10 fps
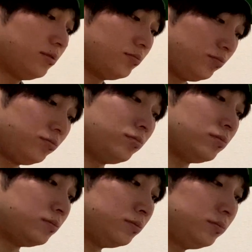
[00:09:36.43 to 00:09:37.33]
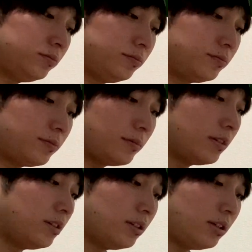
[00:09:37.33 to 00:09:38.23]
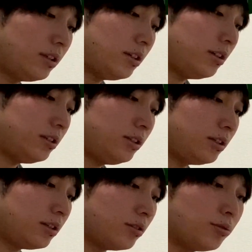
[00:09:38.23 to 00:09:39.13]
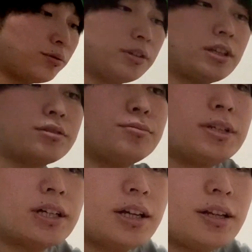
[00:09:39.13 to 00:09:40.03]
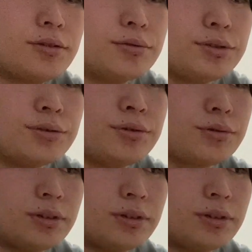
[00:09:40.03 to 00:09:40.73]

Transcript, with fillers: うん、えー、いいね。これで組み替えれるの、いろいろ。こう